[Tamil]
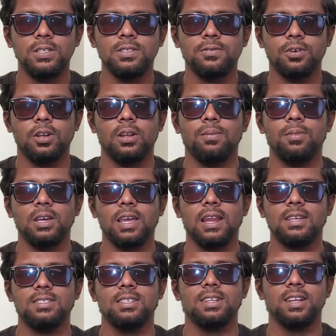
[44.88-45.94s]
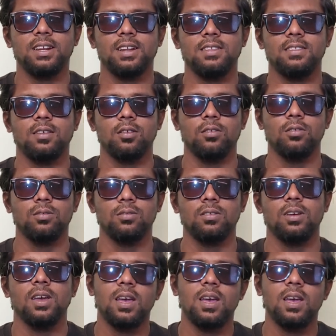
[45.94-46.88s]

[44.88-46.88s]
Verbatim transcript: ஃபர்ஸ்ட் ஆஃப் ஆல் நம்மளுக்கு எலெக்ஷன் என்ன தெரியும்